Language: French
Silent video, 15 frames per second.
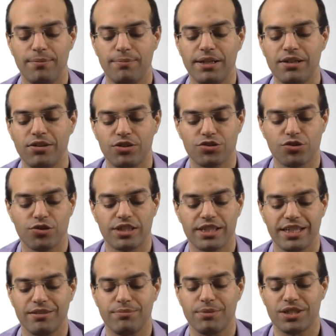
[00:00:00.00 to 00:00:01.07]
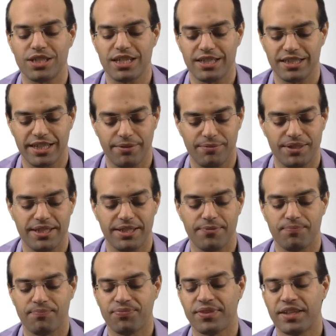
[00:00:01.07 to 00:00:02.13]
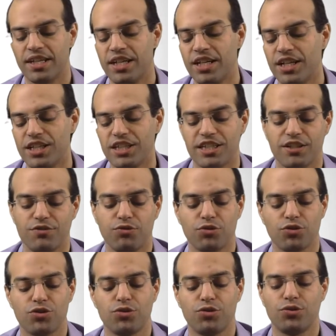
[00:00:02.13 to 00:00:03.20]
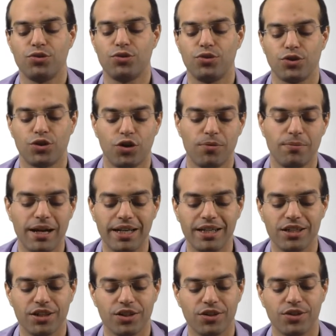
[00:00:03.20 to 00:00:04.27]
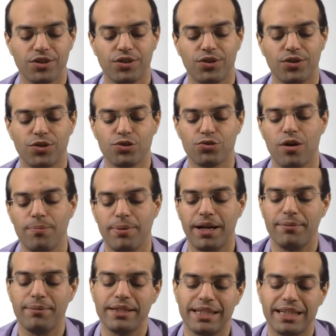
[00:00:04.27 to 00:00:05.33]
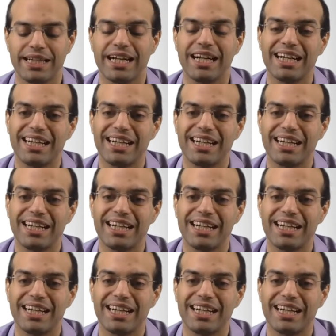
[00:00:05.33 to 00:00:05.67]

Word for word: appelée lorsque le traitement sera terminé. Cette fonction euh, callback euh, reçoit en paramètre les